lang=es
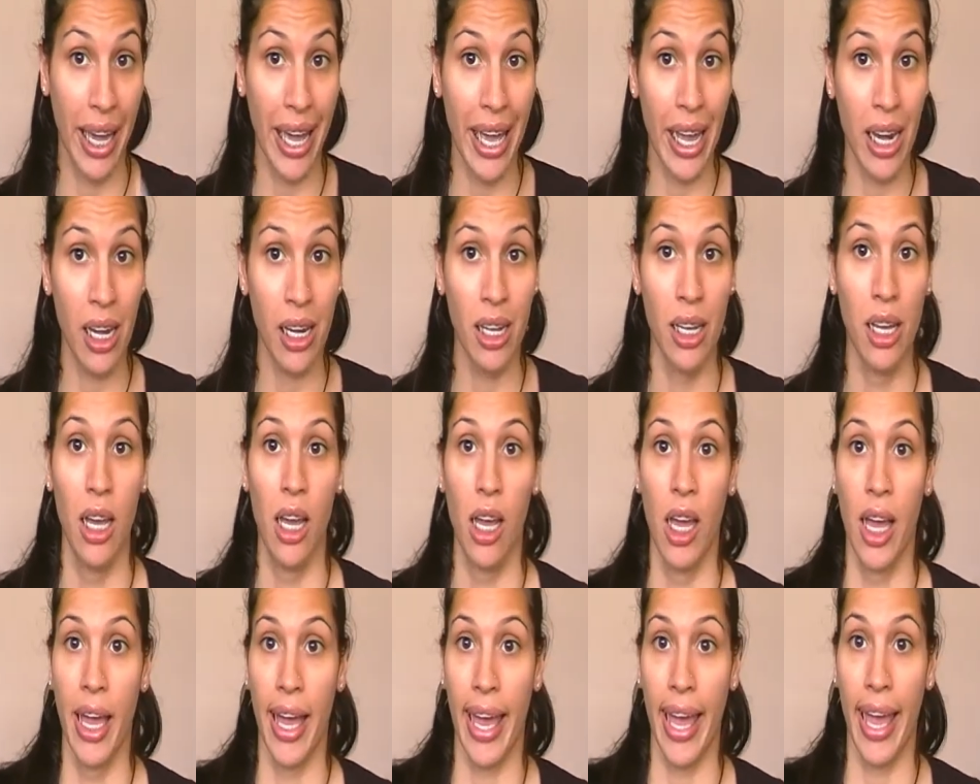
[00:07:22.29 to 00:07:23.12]
gel,
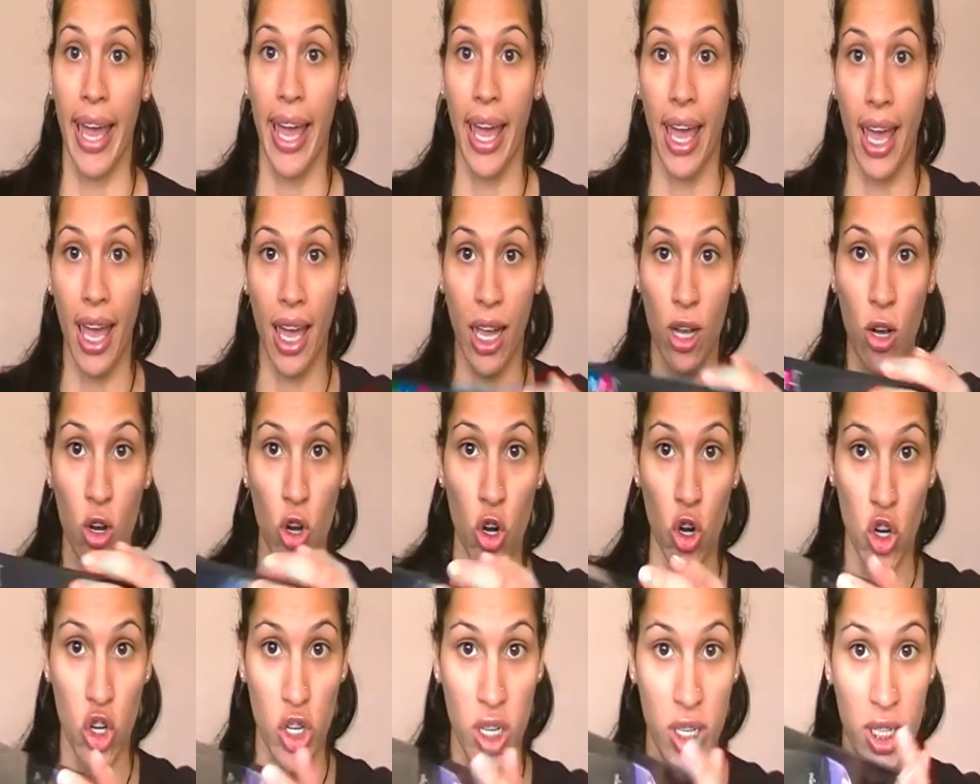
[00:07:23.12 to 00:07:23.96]

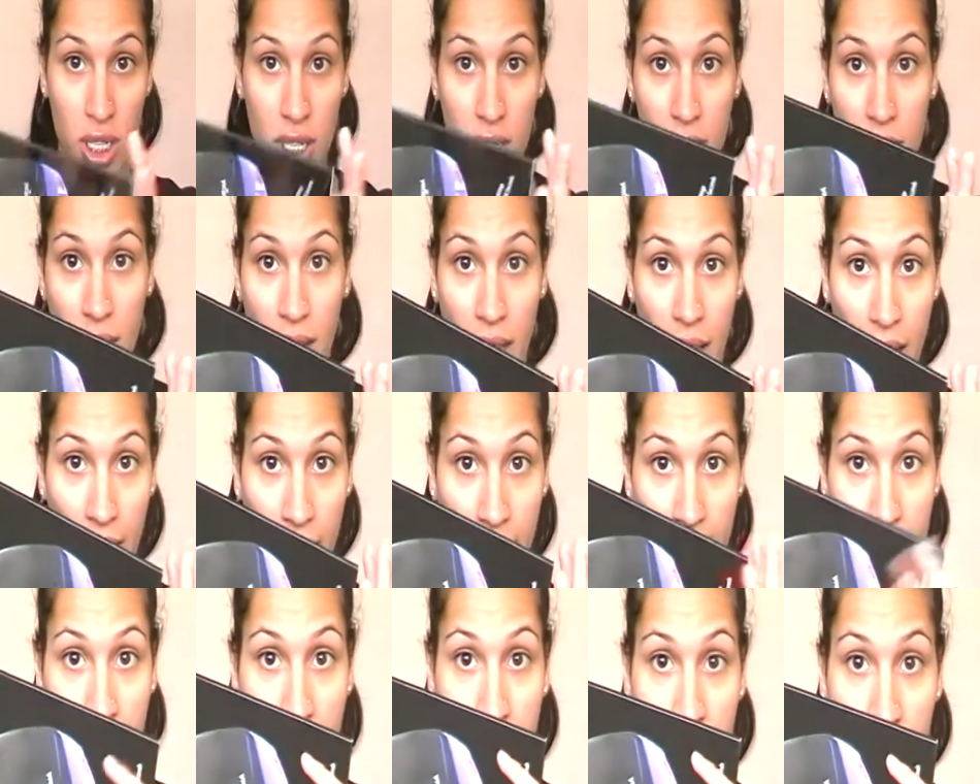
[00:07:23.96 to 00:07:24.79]
con
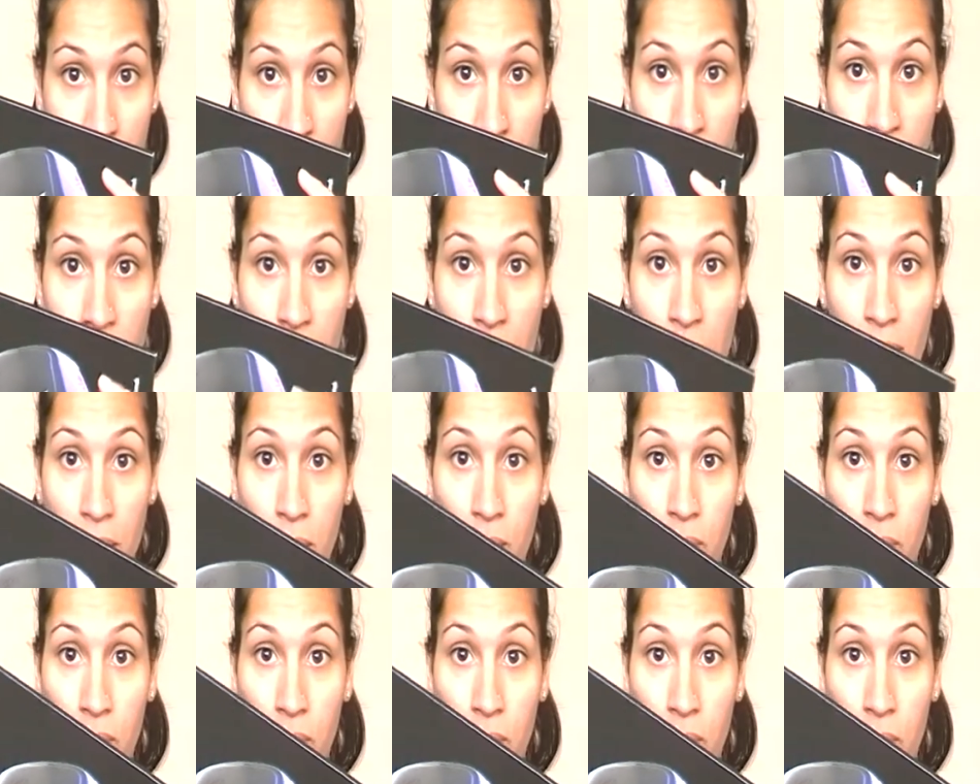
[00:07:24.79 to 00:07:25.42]
esta,